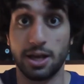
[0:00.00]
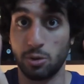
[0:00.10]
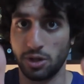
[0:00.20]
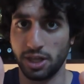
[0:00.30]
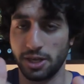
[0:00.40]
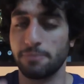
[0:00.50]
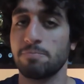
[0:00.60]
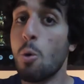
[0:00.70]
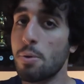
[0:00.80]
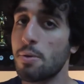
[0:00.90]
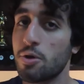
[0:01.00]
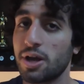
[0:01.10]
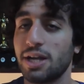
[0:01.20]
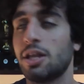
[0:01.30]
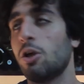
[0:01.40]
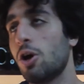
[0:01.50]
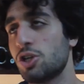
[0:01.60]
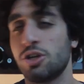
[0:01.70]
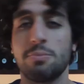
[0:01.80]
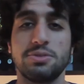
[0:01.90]
Aguenta aí. O primeiro recado é
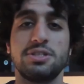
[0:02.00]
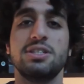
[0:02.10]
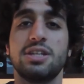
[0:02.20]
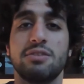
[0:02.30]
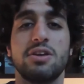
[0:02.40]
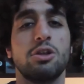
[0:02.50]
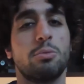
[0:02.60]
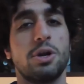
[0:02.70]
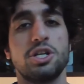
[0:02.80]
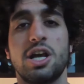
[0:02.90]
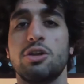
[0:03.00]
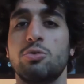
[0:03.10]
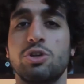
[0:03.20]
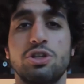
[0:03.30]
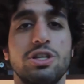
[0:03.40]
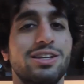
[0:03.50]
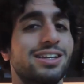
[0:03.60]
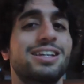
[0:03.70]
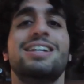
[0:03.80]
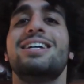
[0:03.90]
ótimo, né? Pra vocês se inscreverem, compartilharem, curtirem,